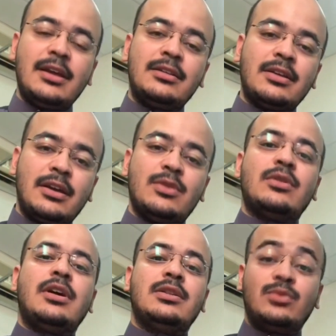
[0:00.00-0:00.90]

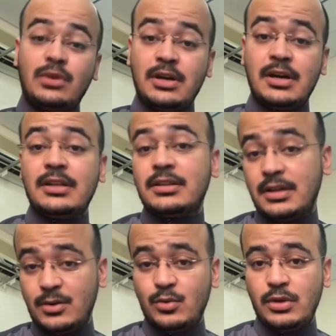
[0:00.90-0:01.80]
التغيرات
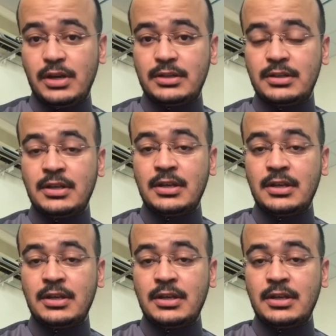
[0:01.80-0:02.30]
والتحولات